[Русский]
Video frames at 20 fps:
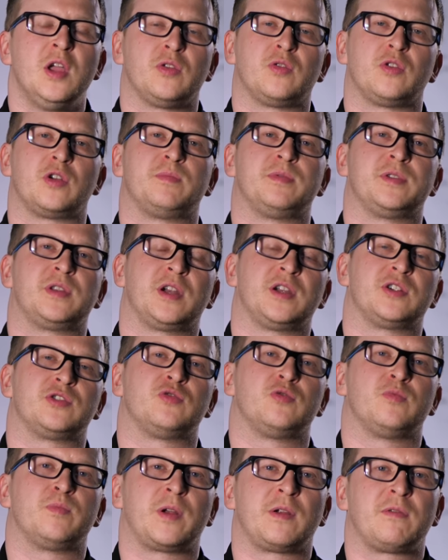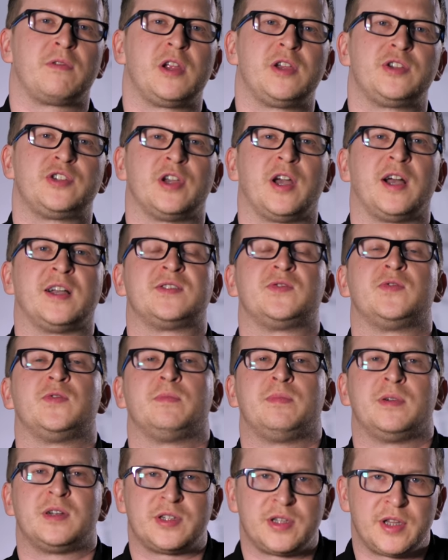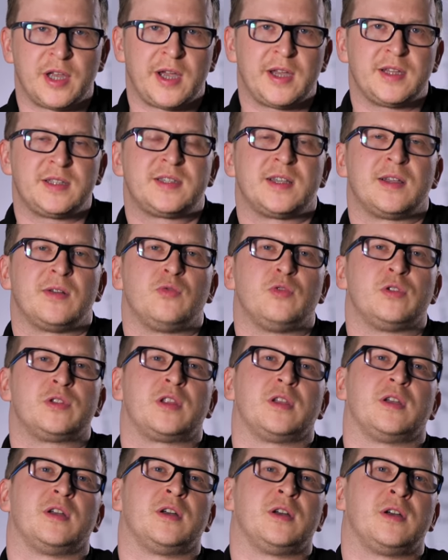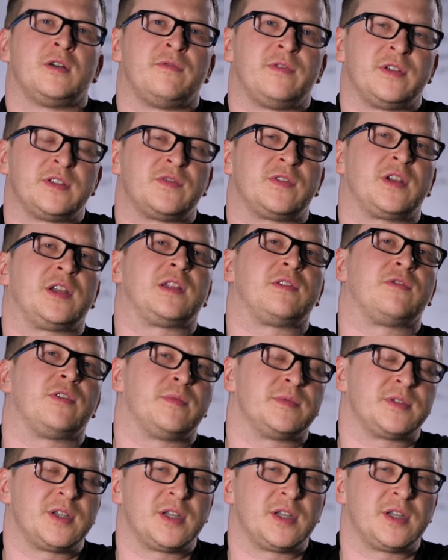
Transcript: то арбитражный управляющий освобождается от э, возврата вам